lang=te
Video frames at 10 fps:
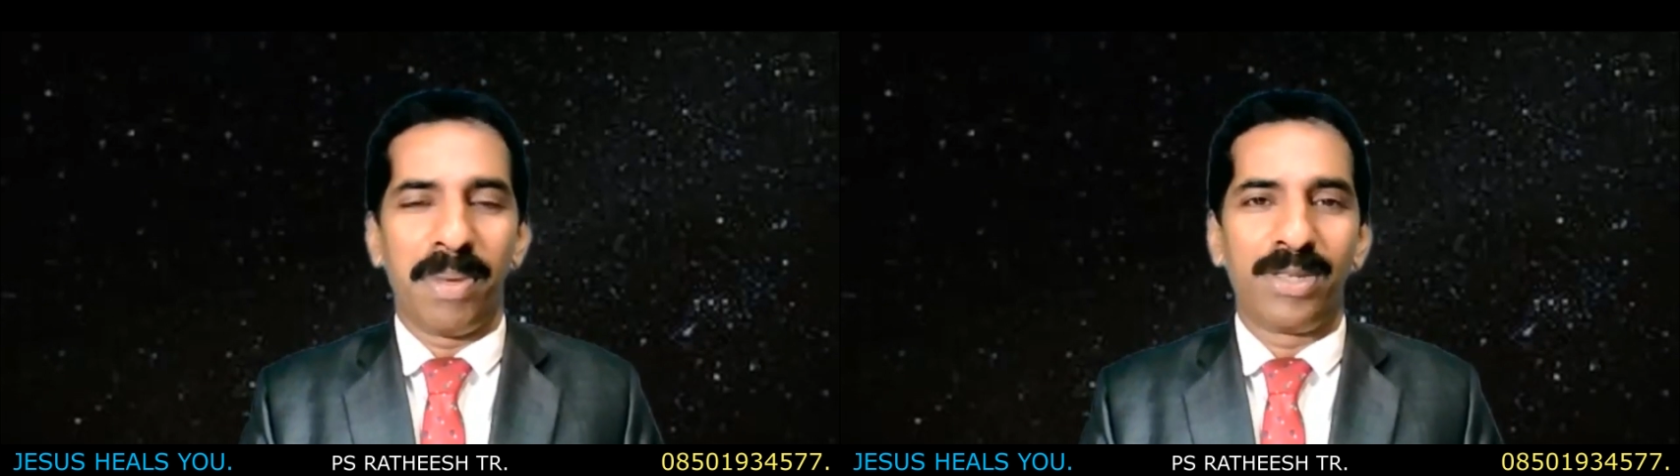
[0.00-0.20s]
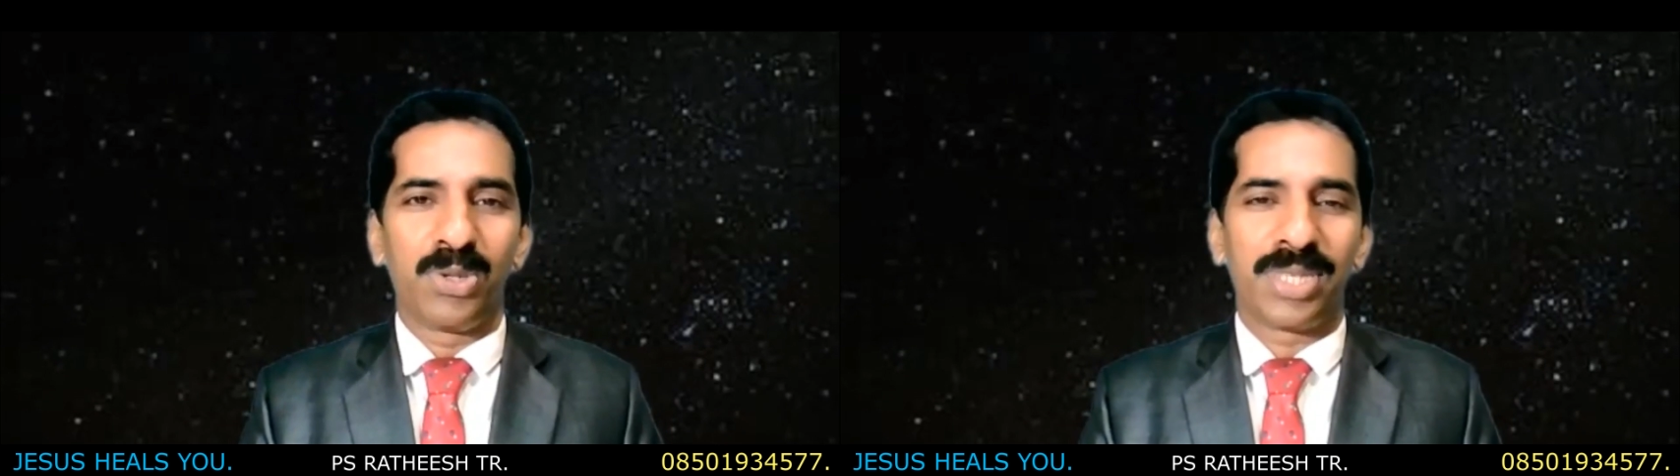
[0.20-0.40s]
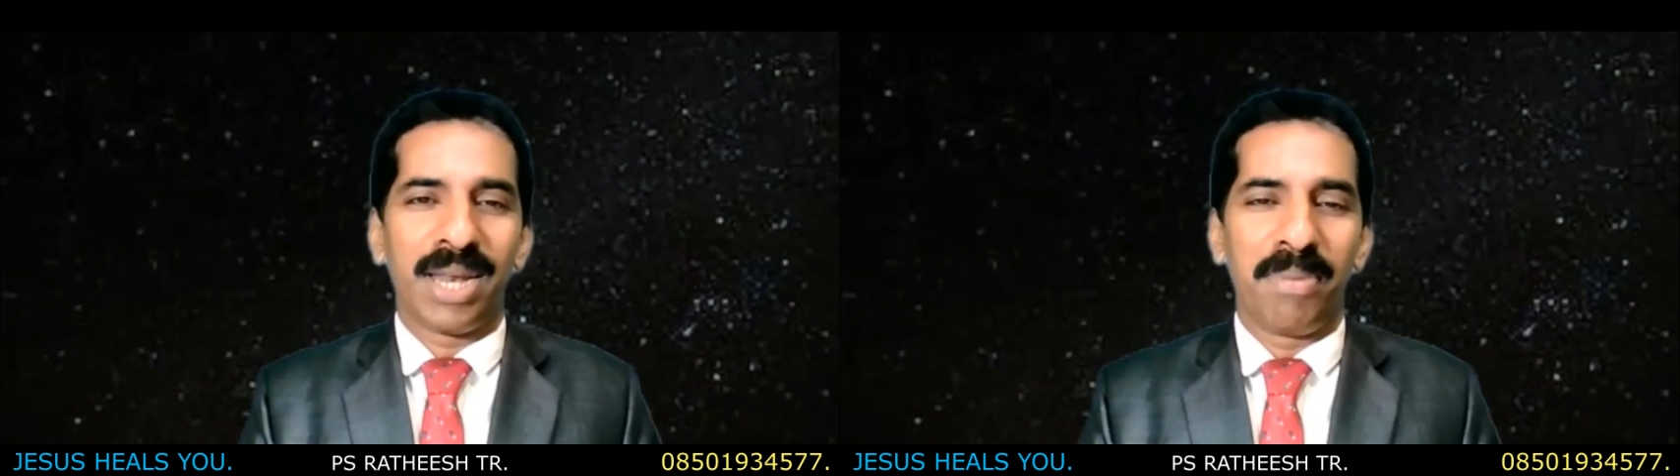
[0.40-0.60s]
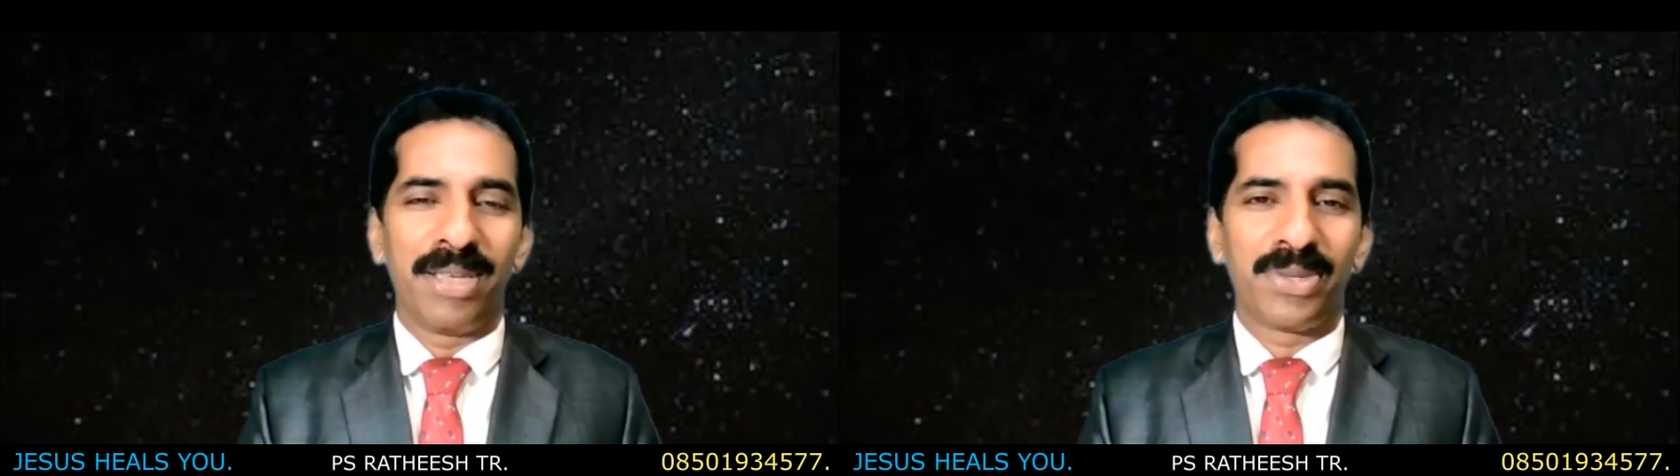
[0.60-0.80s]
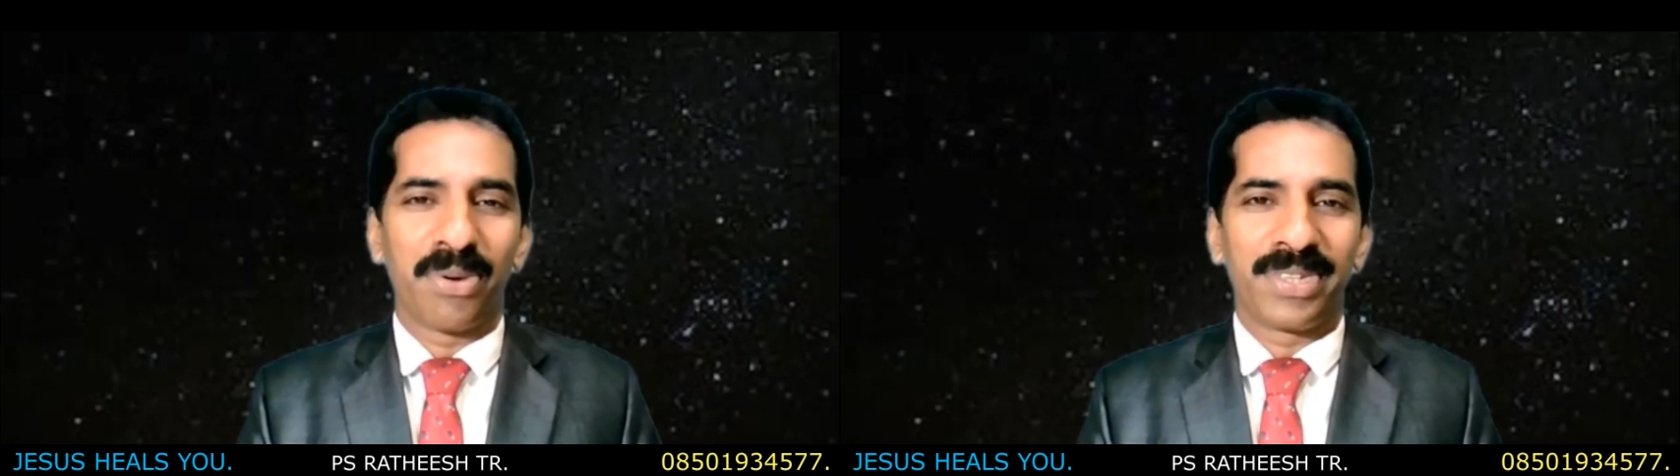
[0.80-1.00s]
మనం చూస్తున్నాం
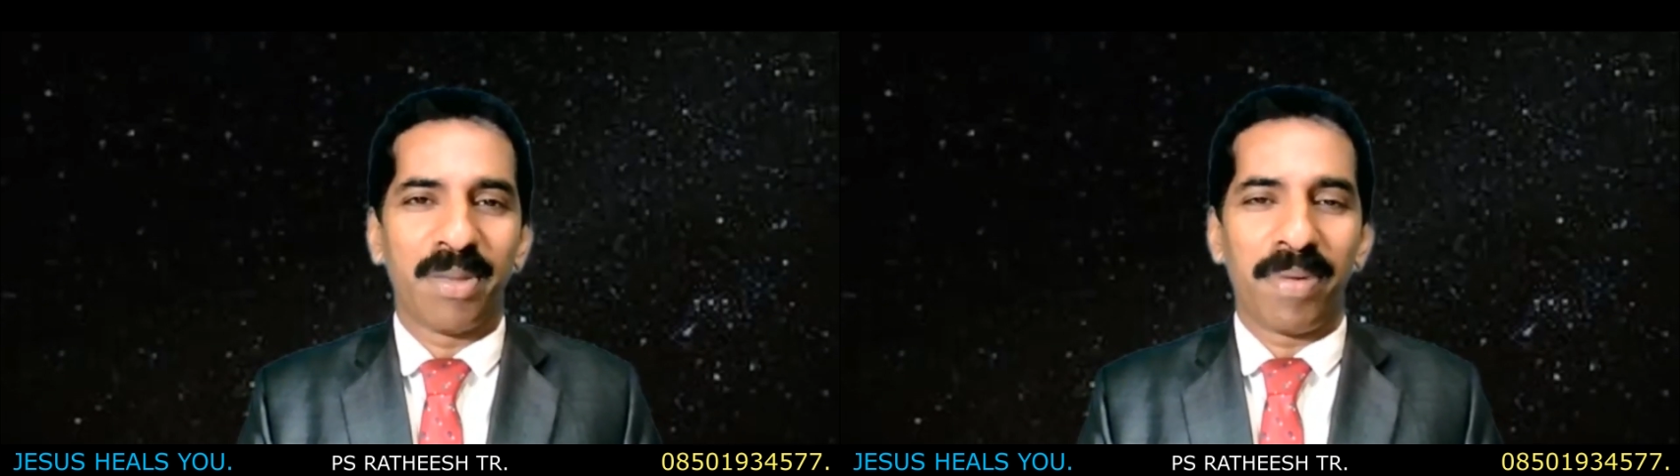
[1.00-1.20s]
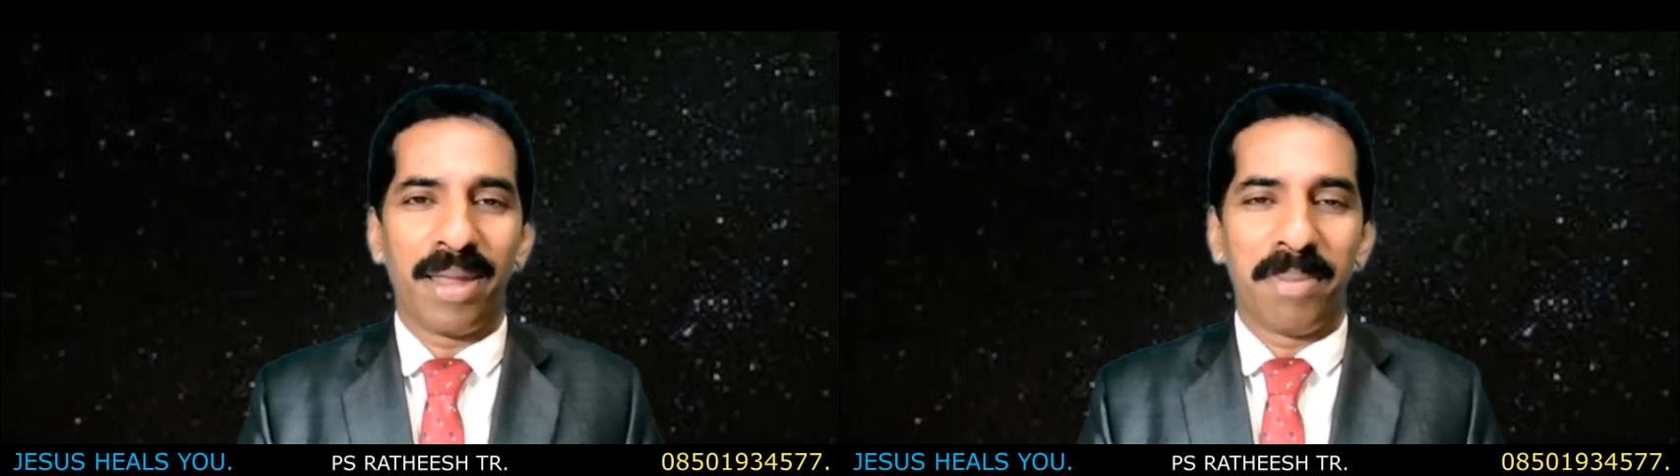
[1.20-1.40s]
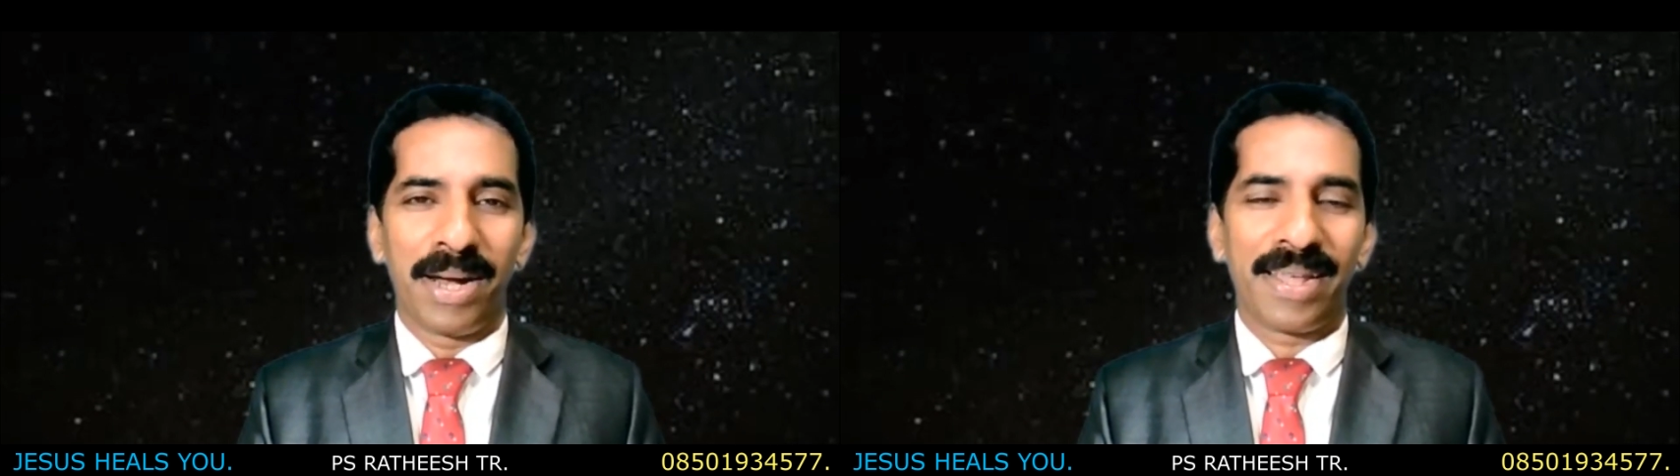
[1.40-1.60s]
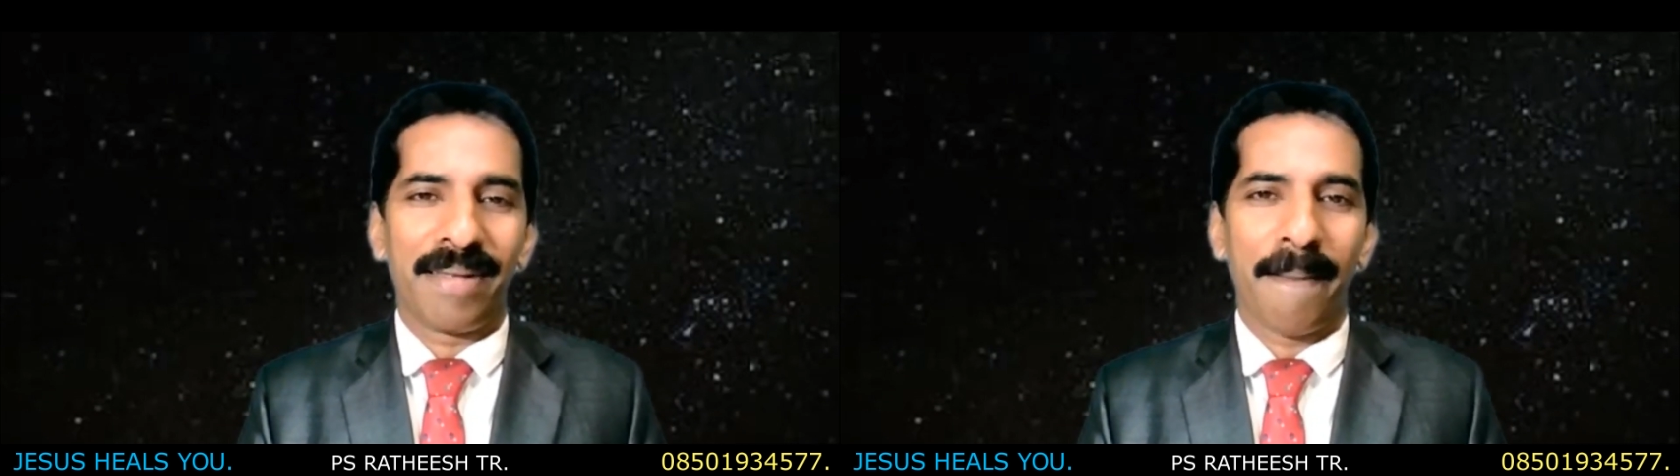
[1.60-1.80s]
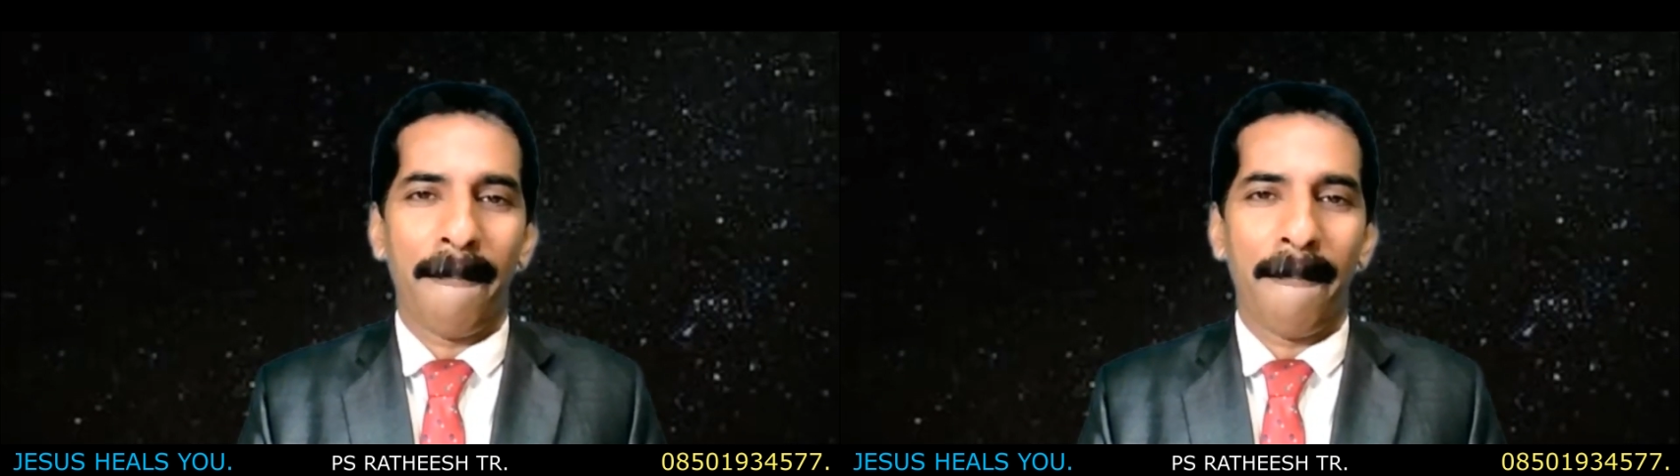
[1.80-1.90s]
యేసుక్రసు చెప్పిన మాట